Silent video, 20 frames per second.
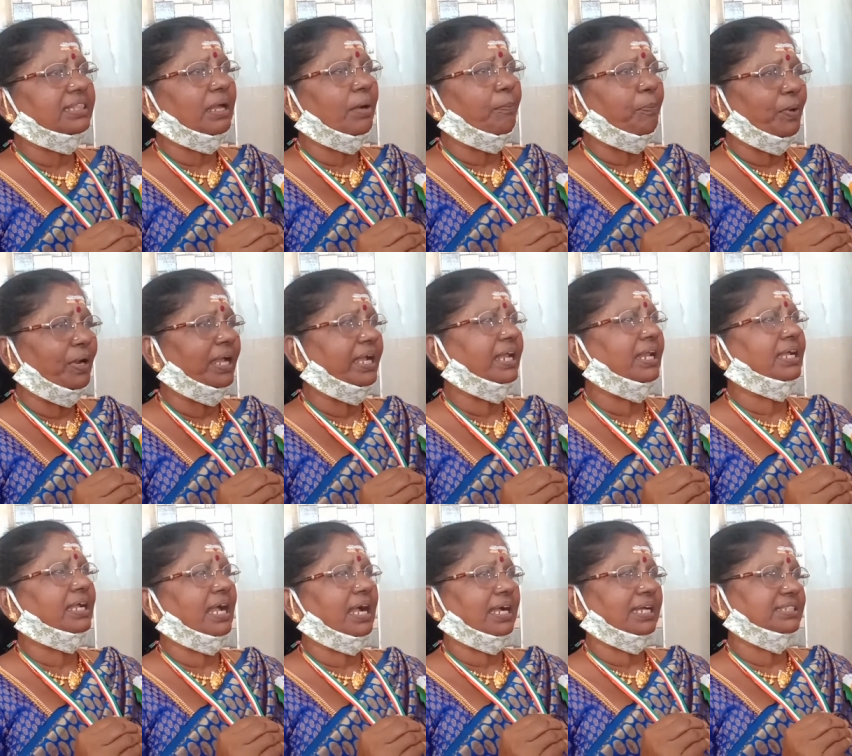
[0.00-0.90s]
தன்
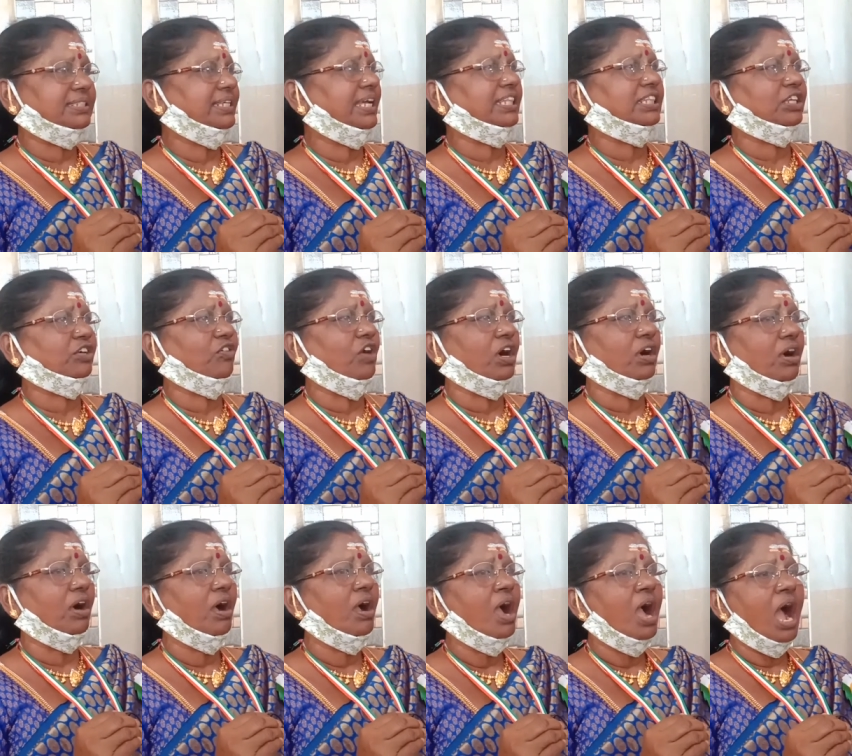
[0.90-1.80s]
பிள்ளைங்களுக்காக
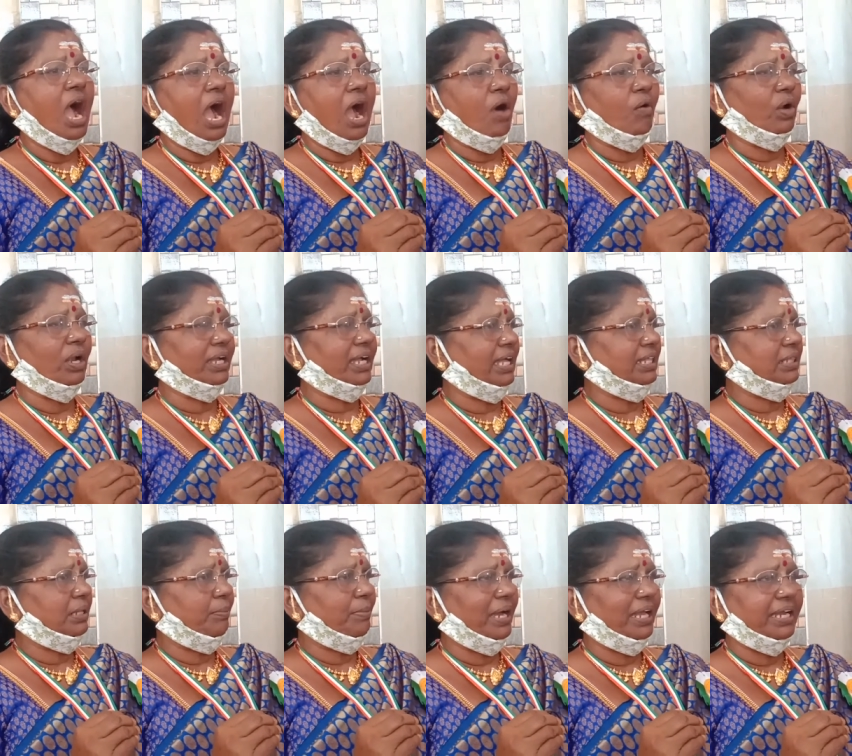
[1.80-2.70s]
சேர்த்துக்குவாங்க அவங்களுக்கு
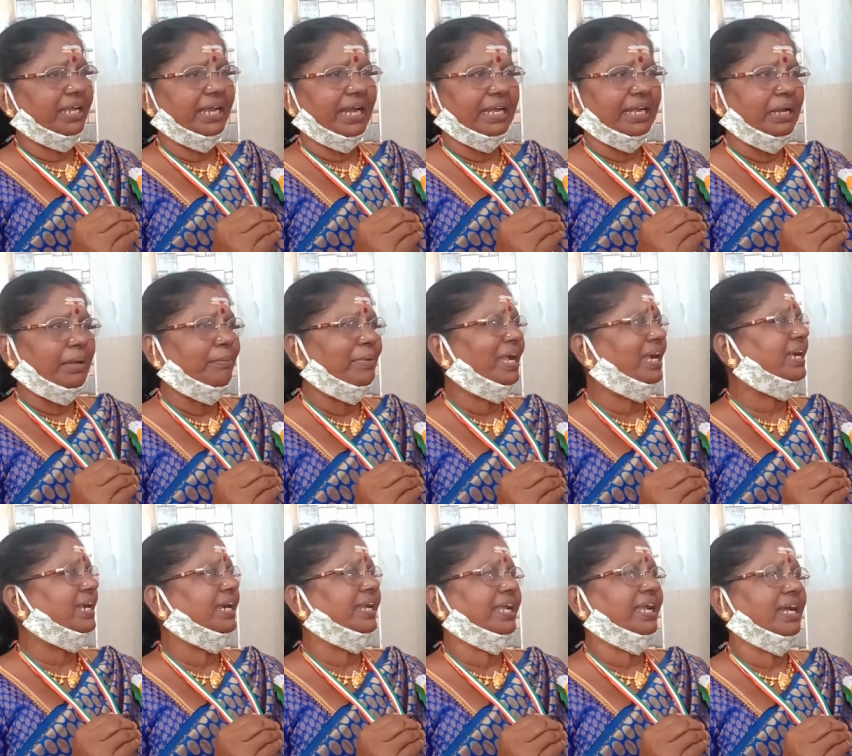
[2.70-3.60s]
அந்த மாதிரி எண்ணமே
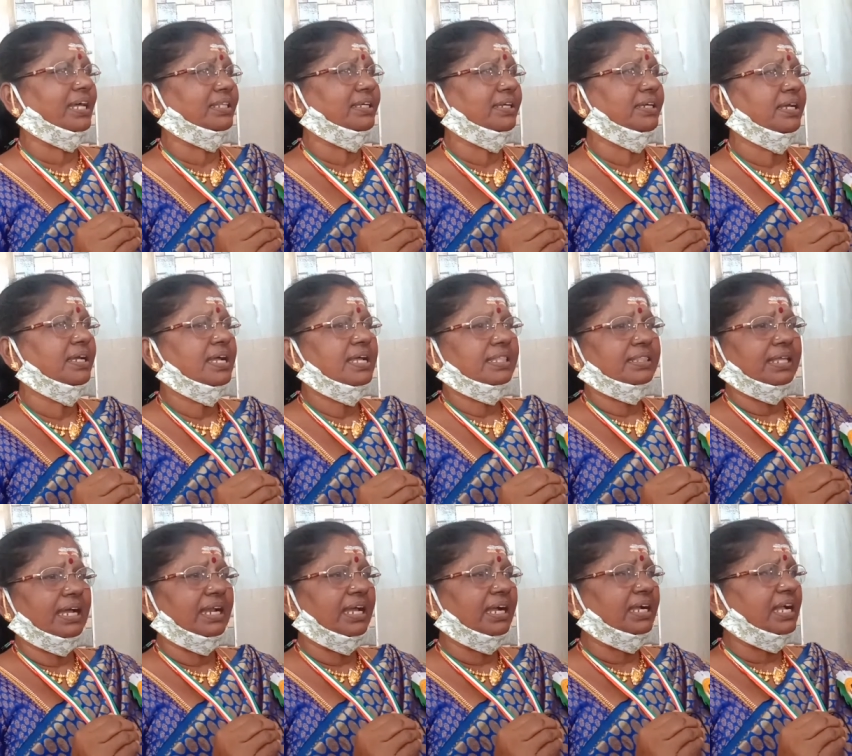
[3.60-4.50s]
கிடையாது
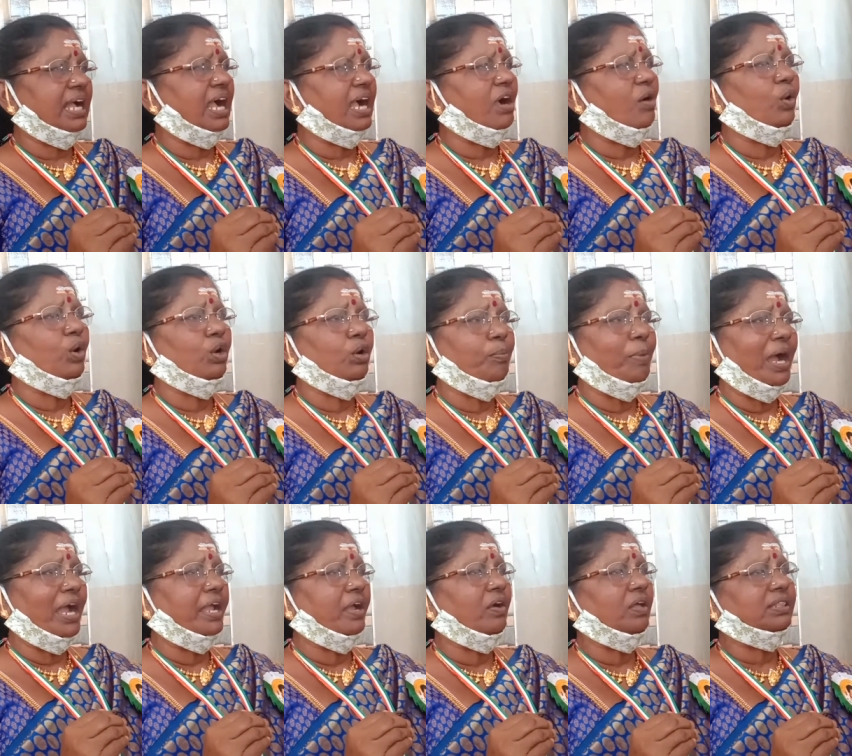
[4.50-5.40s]
தனக்காக ஒரு
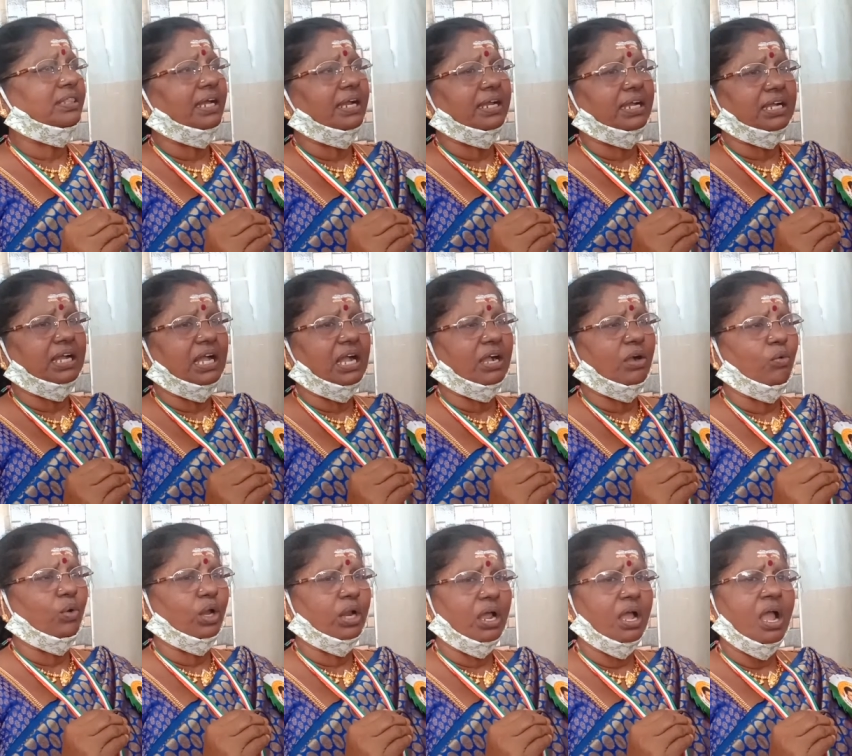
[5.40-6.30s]
ரூபாயோ தனக்காக
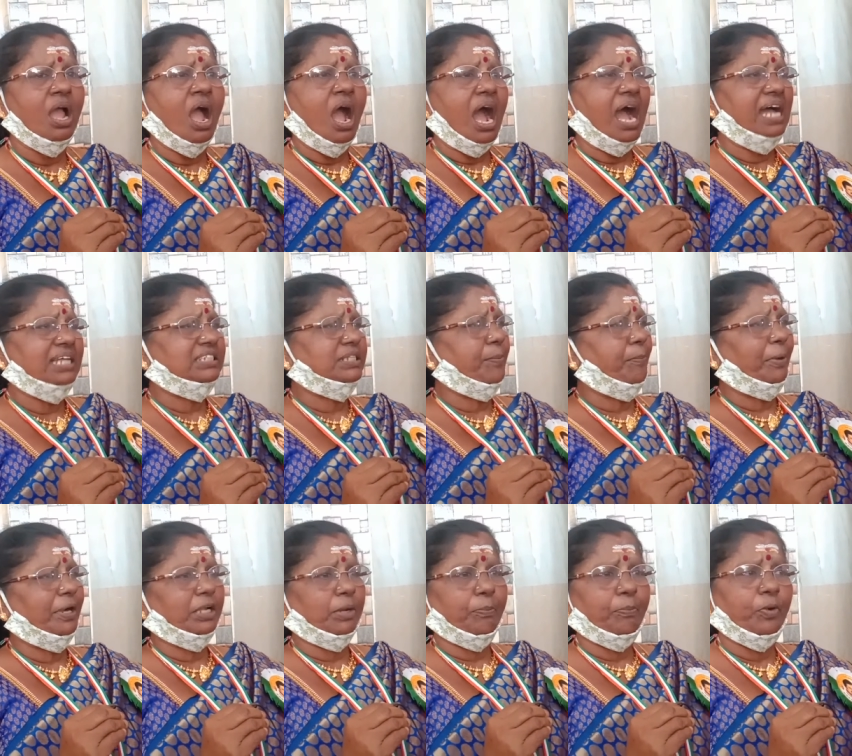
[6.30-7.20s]
ஒரு
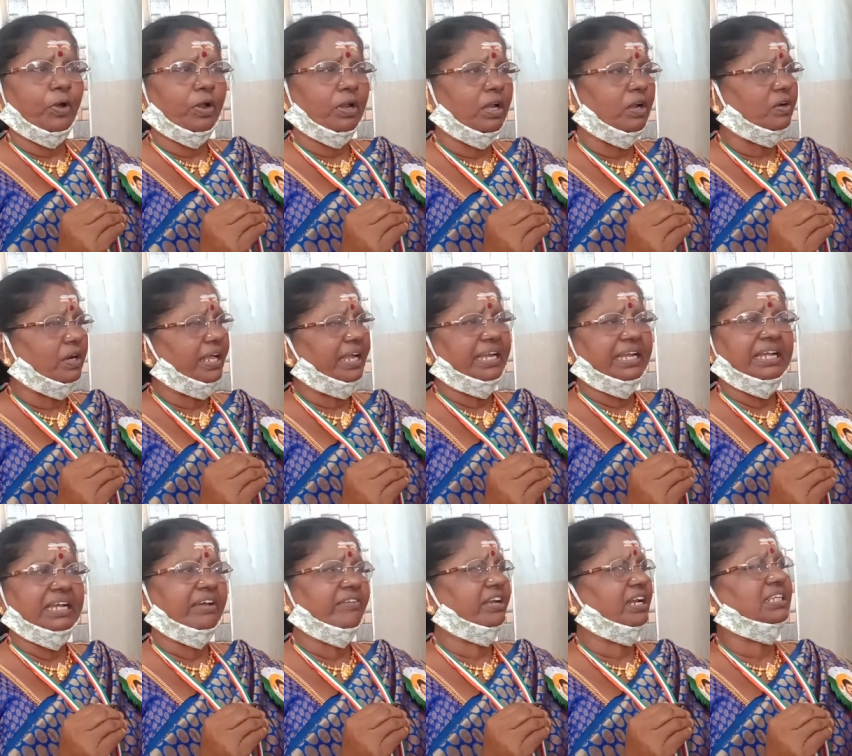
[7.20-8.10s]
ஆசைப்பட்ட பொருள் கூட
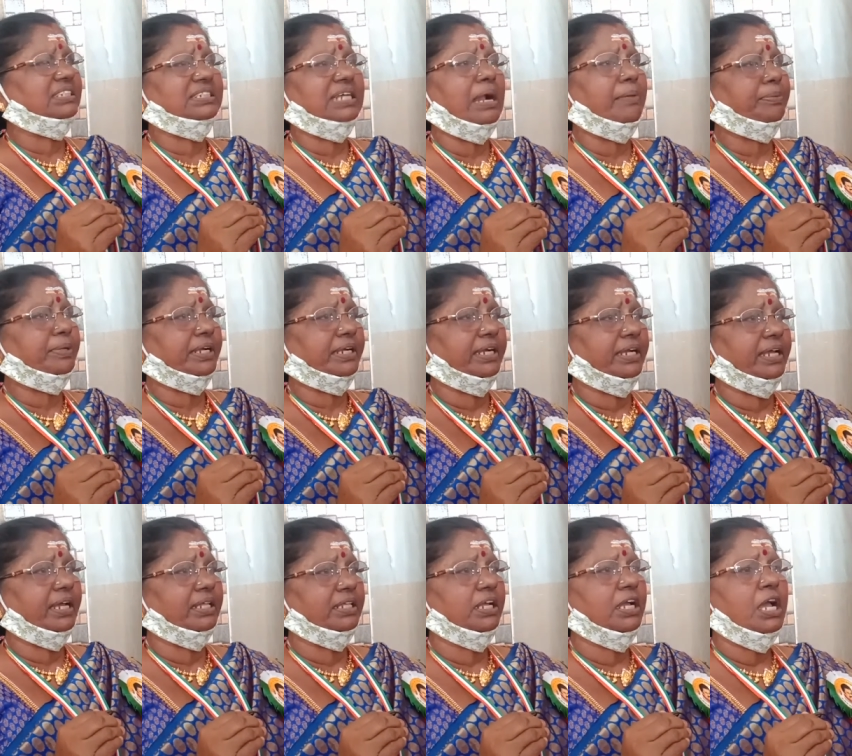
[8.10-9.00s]
இன்ன சாப்பிட்டது
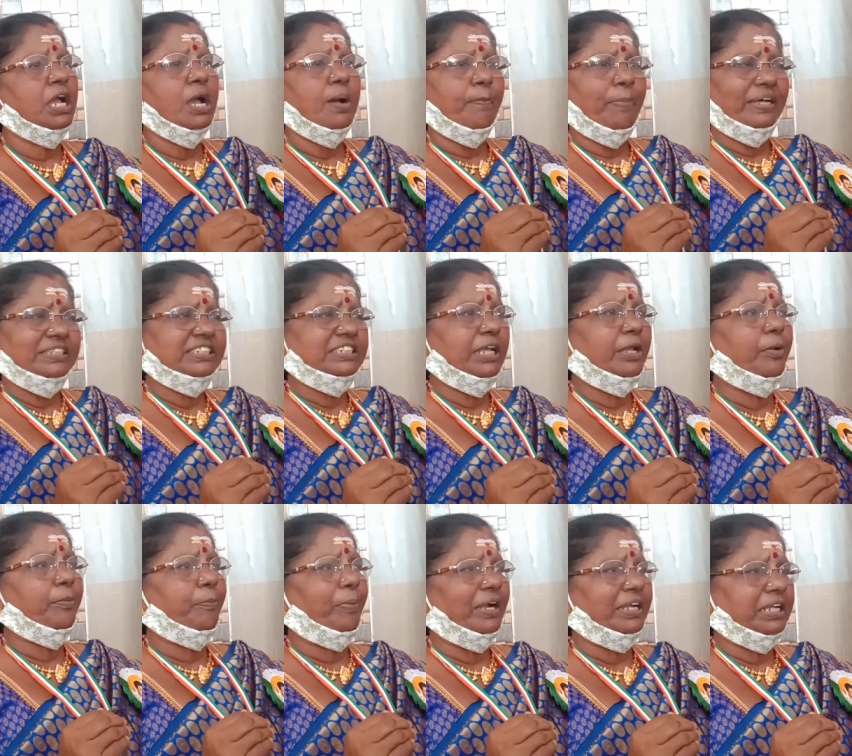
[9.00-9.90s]
கிடையாது
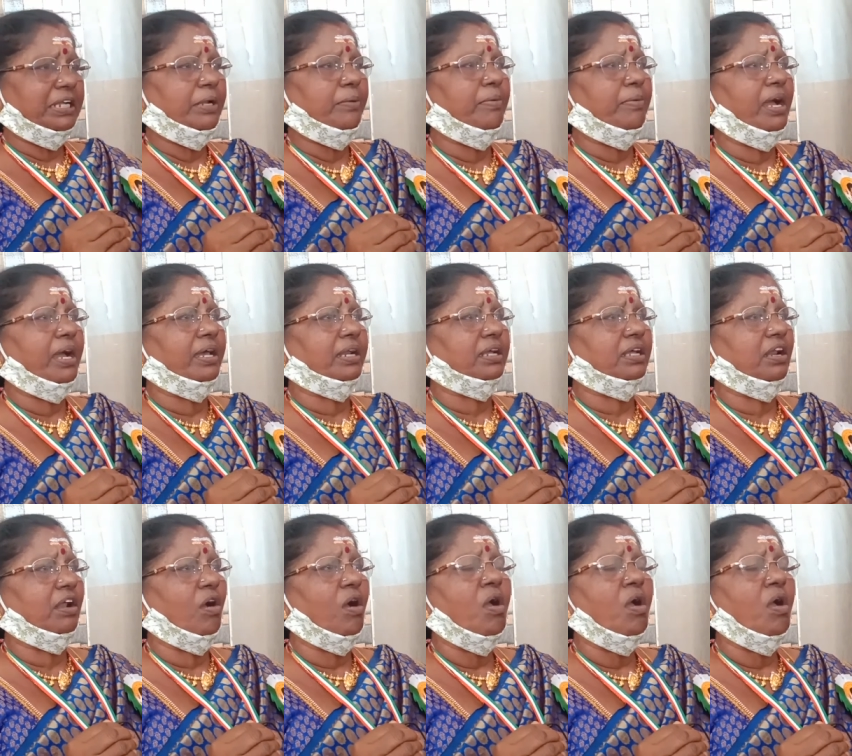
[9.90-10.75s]
பசியும் பட்டினியுமாக இருக்கிற